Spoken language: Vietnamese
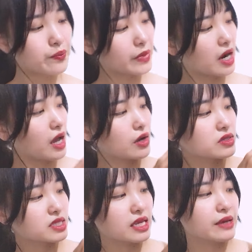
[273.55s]
Đó là
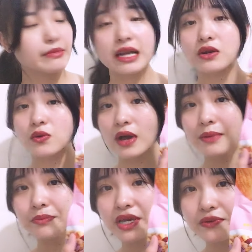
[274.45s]
yến mạch,
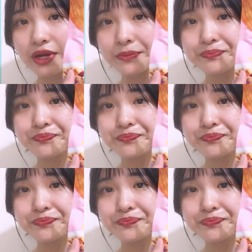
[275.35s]
oatmeal nè.